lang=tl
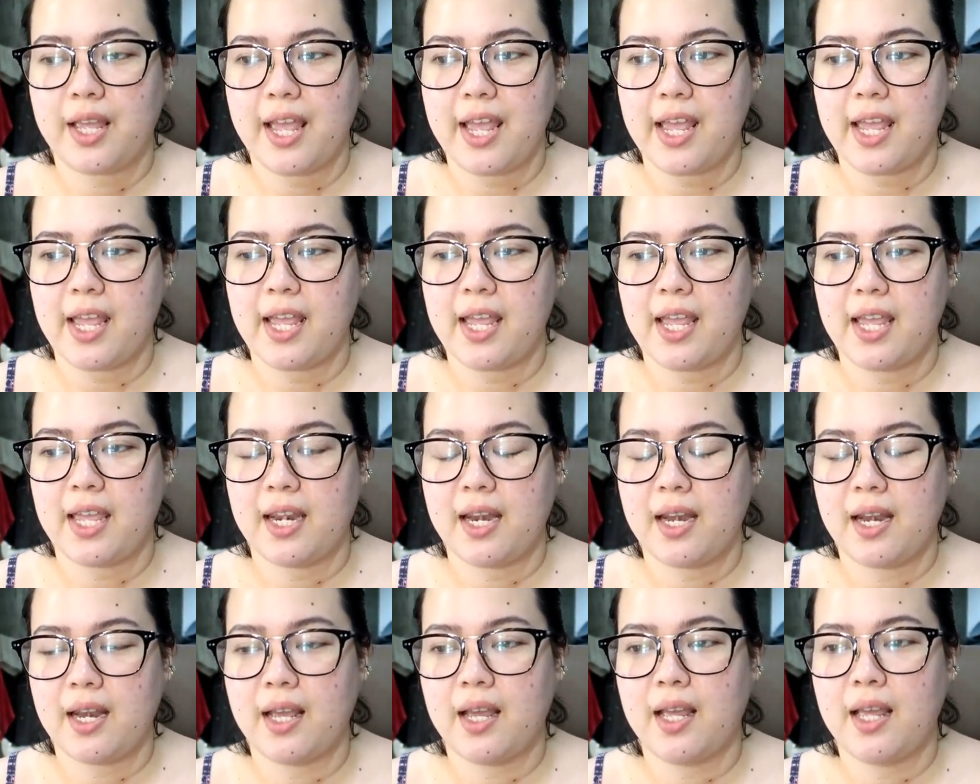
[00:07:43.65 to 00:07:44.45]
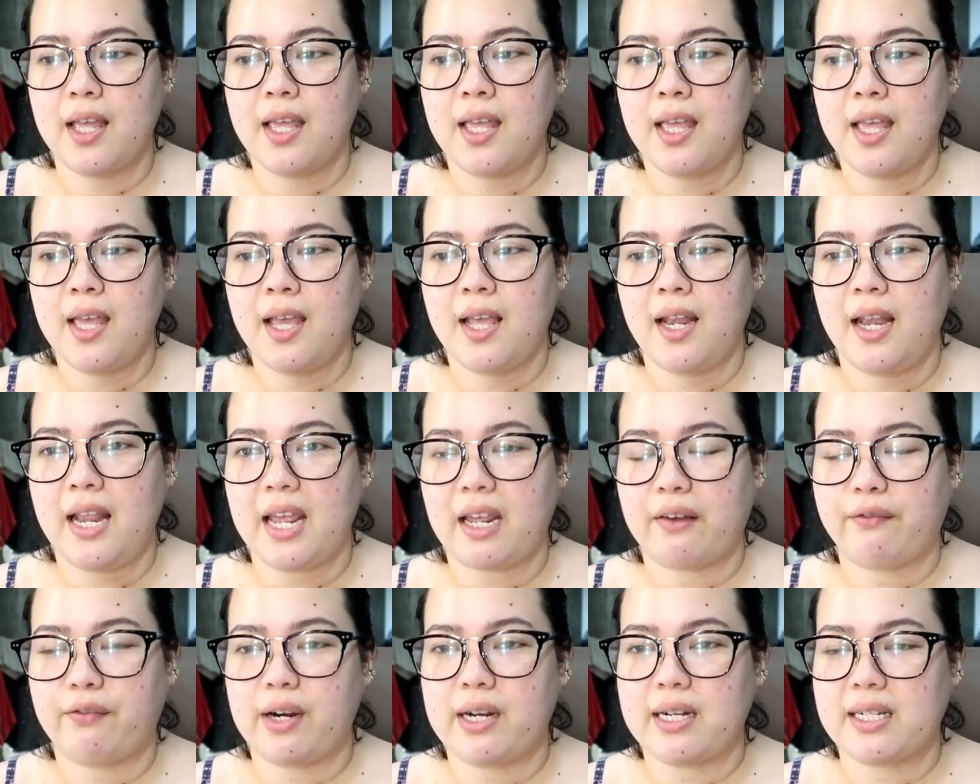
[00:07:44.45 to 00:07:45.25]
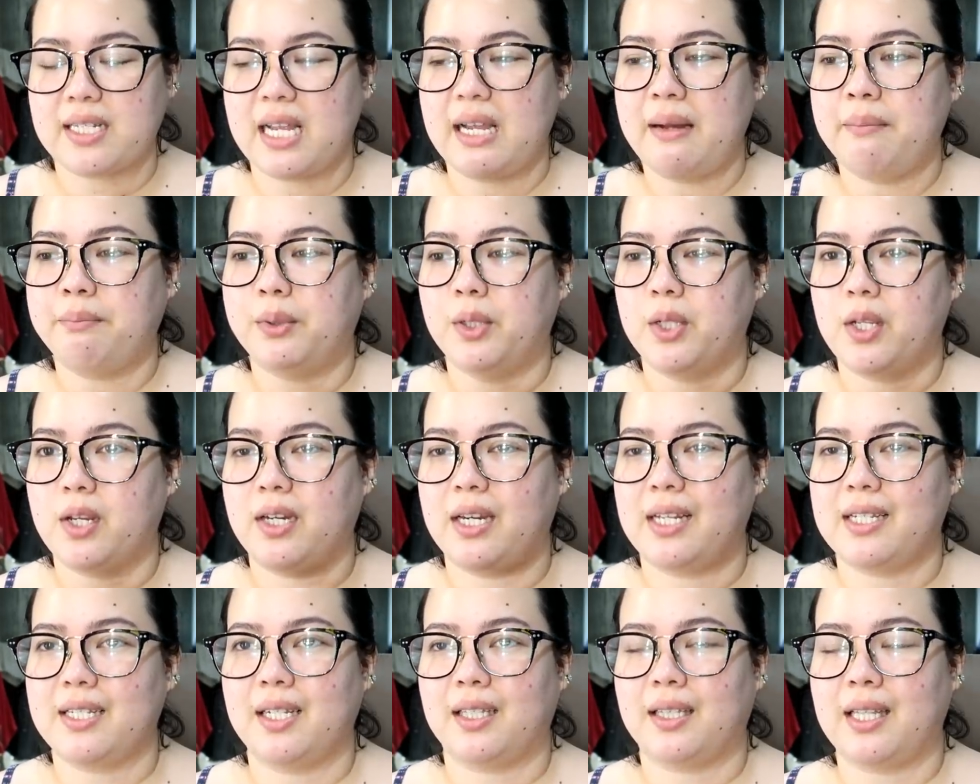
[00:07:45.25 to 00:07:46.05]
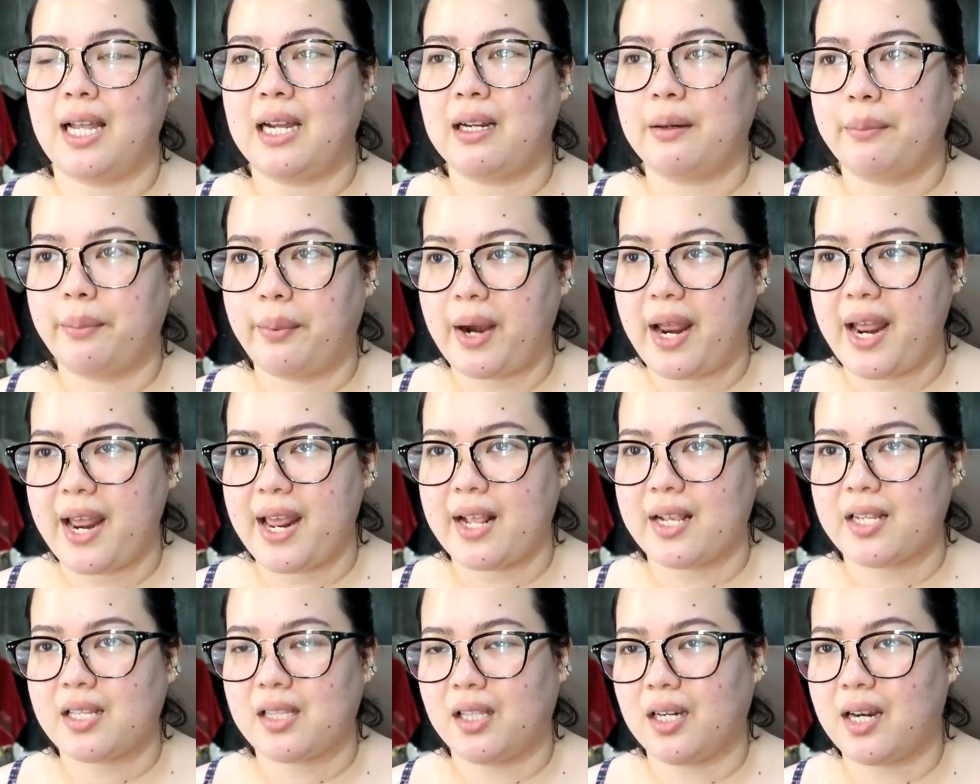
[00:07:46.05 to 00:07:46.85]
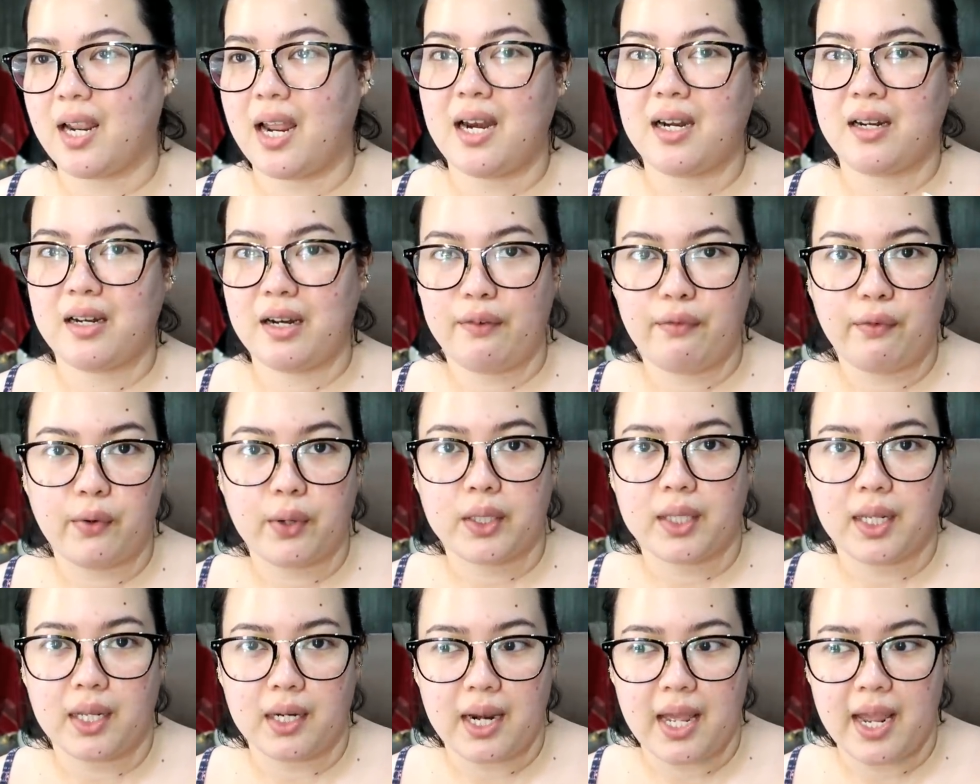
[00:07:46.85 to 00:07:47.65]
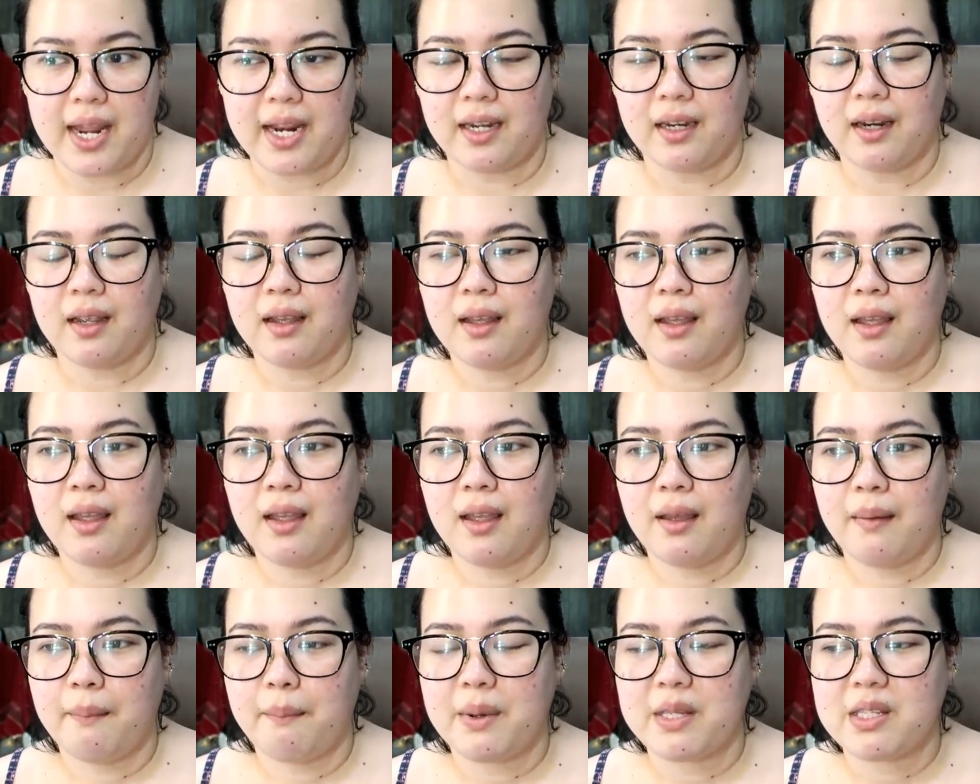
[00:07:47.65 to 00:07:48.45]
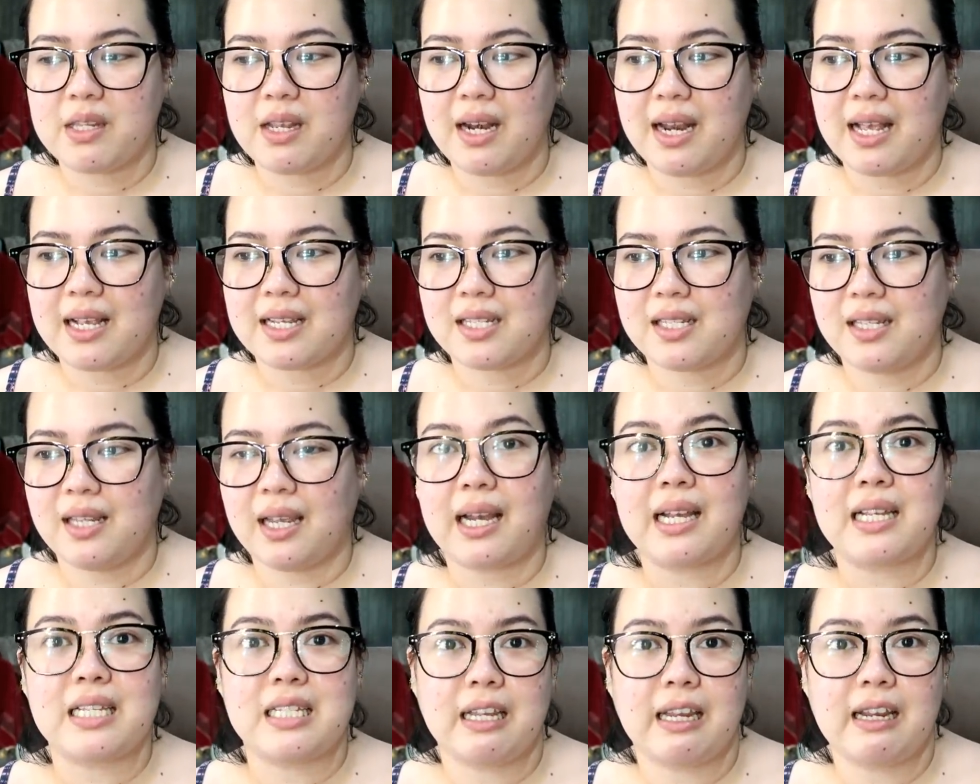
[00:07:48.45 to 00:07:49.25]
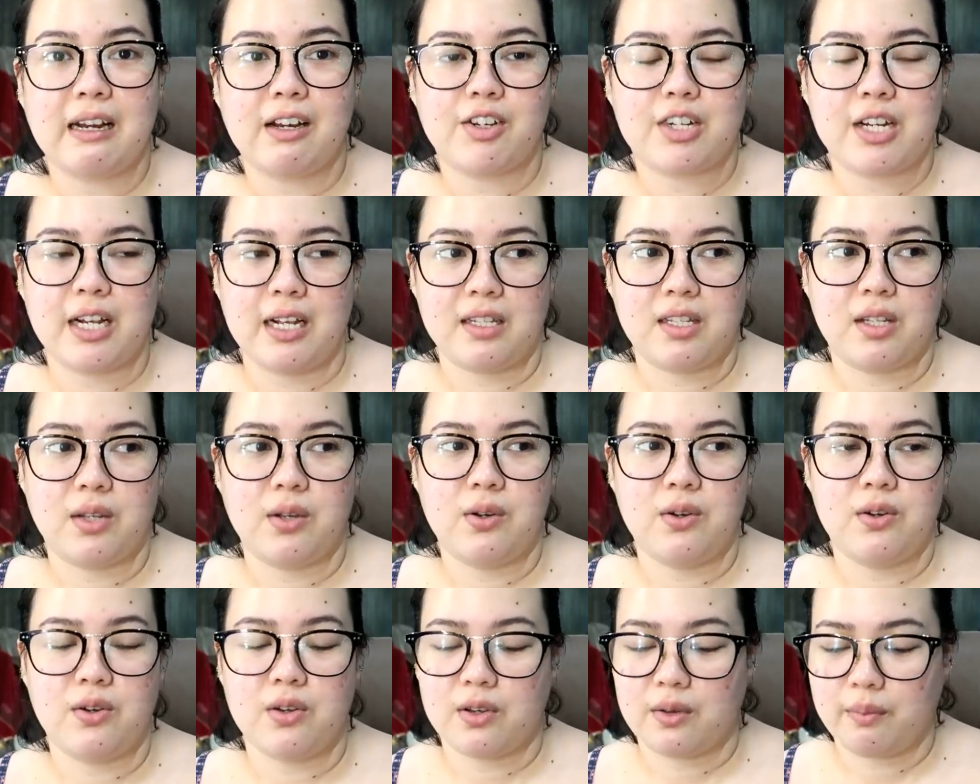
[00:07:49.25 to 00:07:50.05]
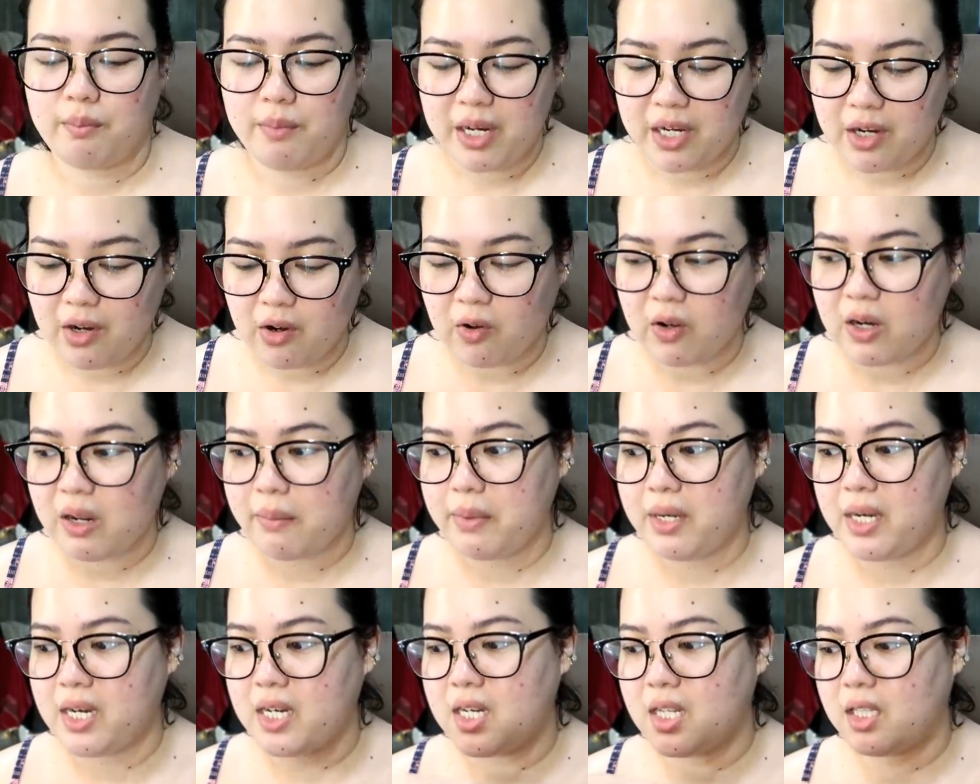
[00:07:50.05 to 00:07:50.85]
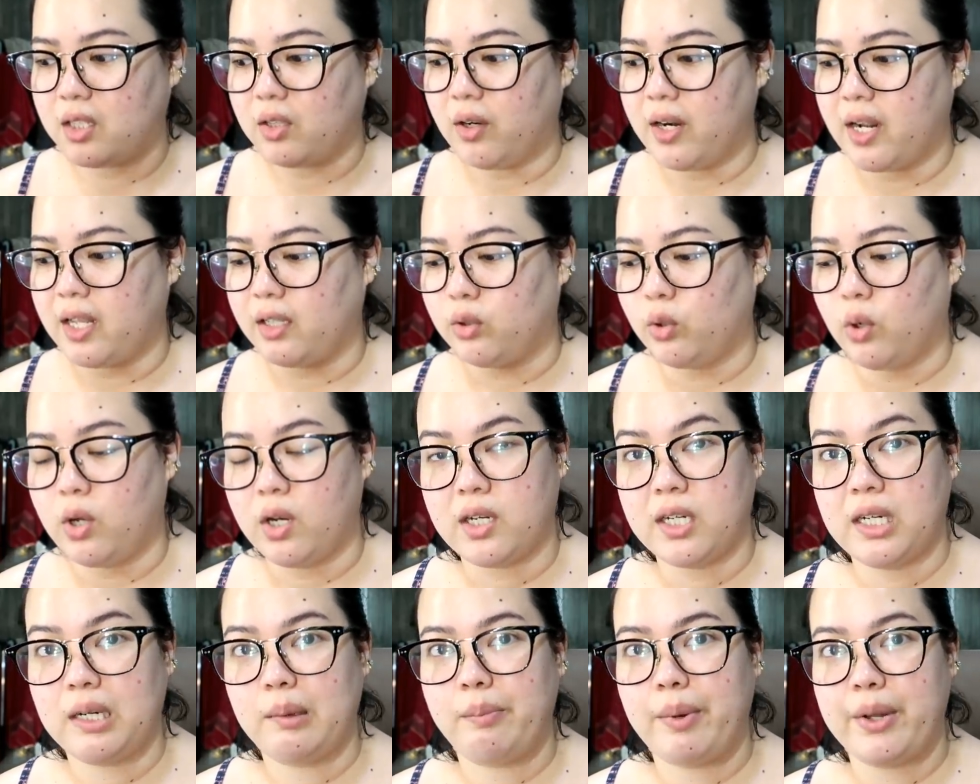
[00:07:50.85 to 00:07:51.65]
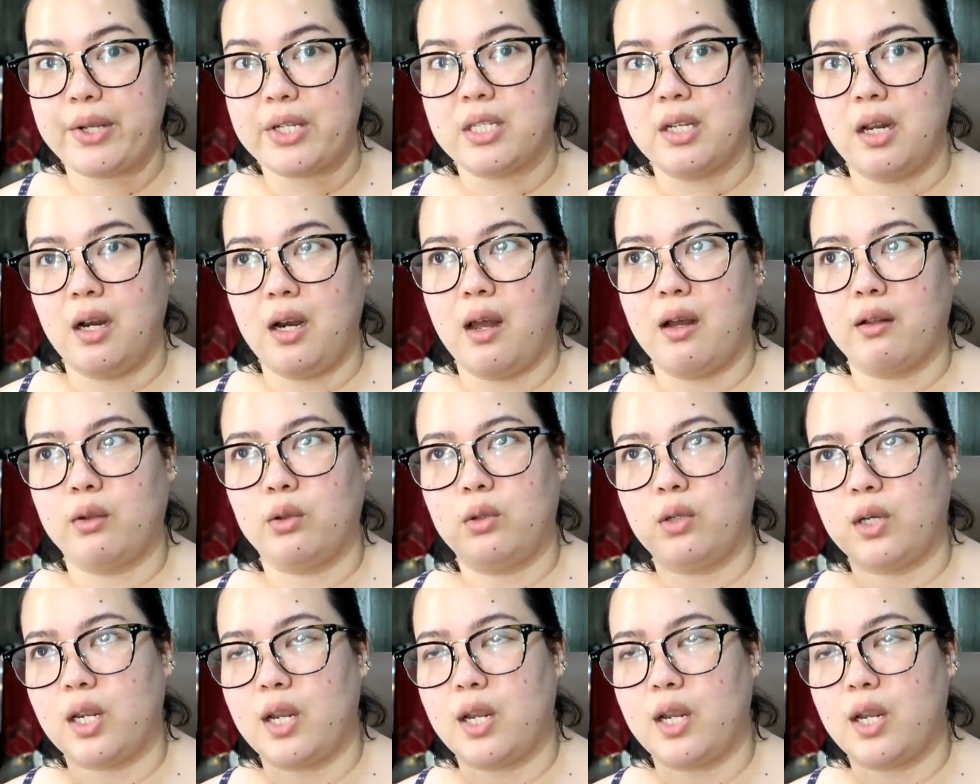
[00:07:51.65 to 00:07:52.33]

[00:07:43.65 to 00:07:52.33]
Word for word: And, like, for example, yung nasa tag price, 349, madalas naka-sale siya. So, meron ako nabili dito na 200 plus na lang.